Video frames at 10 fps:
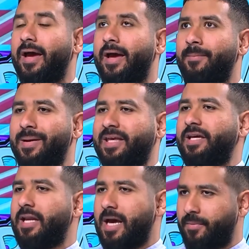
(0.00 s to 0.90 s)
آه،
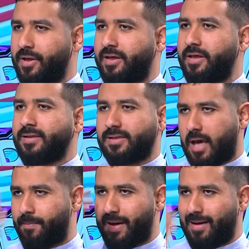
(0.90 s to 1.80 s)
ماكيني الامريكي انصاب مع